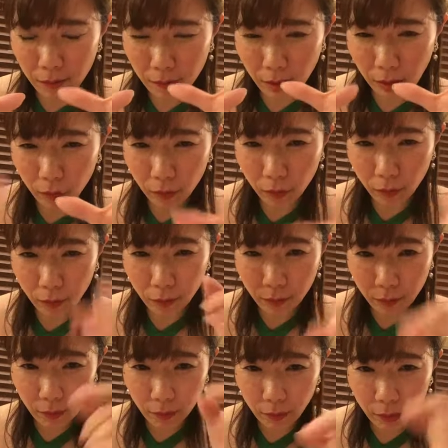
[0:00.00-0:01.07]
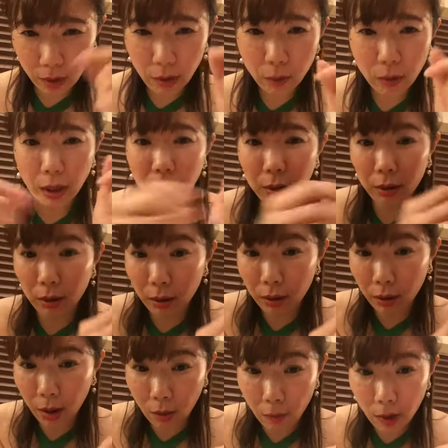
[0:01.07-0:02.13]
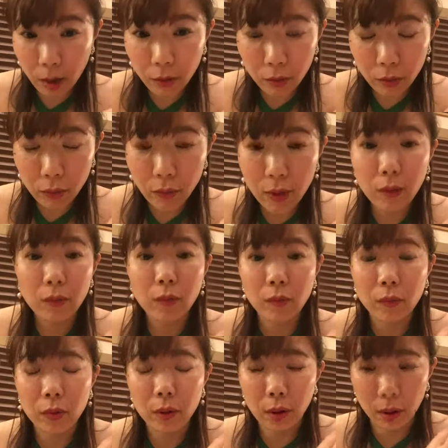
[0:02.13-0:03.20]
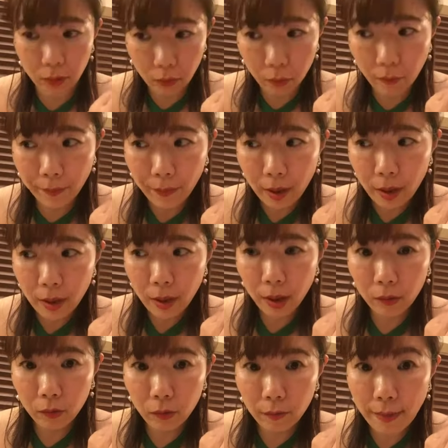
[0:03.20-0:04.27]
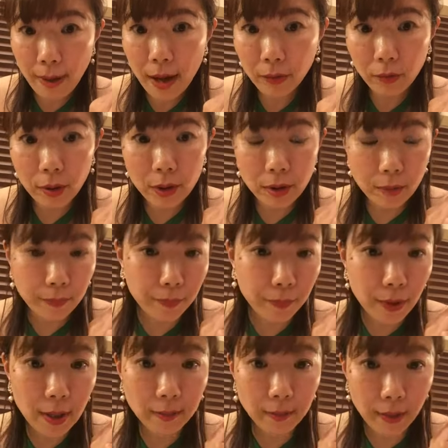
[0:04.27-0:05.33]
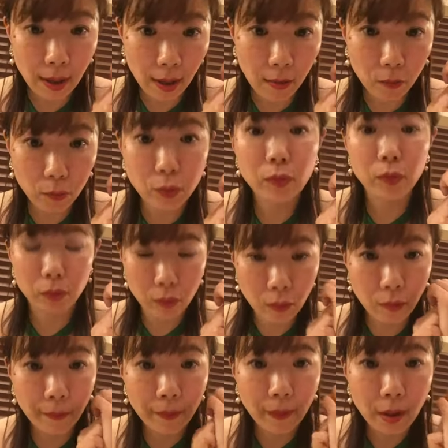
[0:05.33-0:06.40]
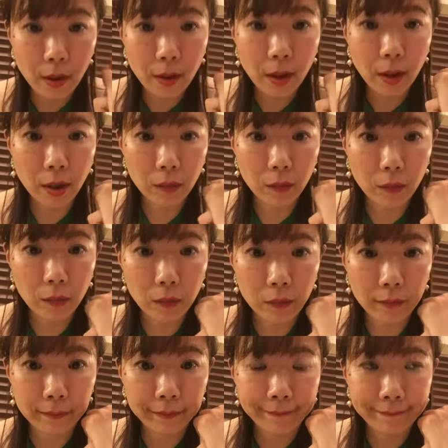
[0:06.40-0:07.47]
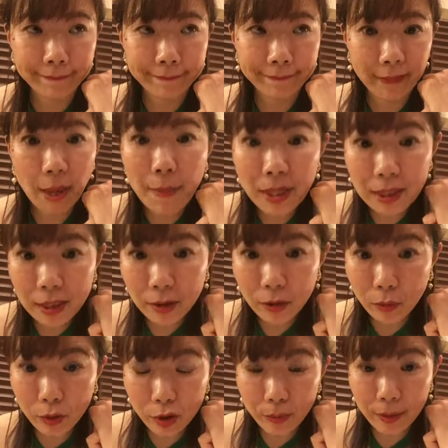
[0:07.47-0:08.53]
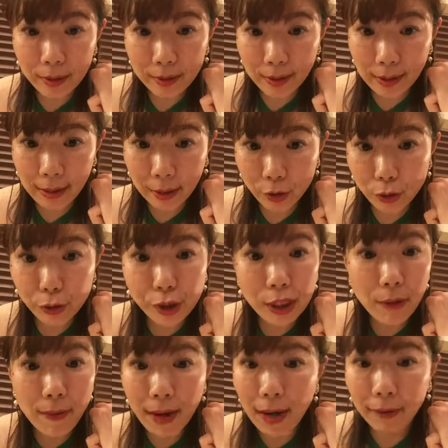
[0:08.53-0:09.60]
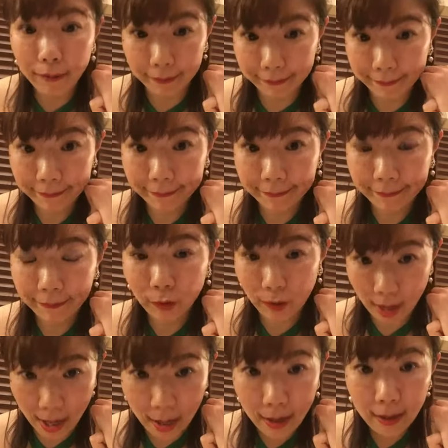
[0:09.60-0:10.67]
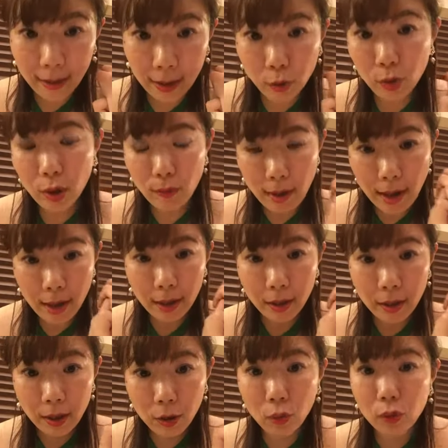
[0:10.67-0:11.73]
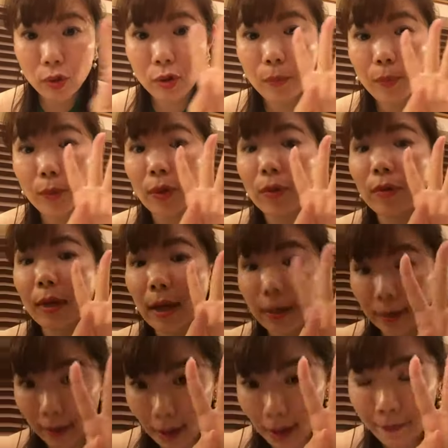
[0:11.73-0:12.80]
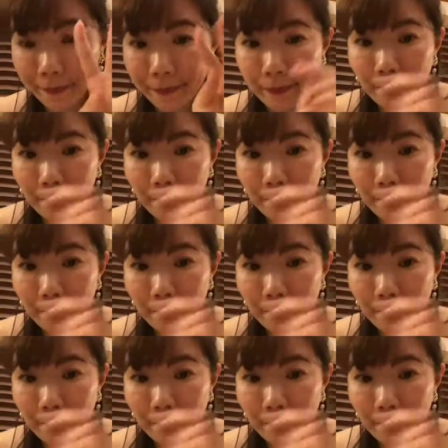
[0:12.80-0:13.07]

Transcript: あの見てもらって分かる人分かると思うんだけれどあのパートナーシップ鑑定をするとあの魂の結びつきが数字でわかるのねでそれは4つのポイントがあって、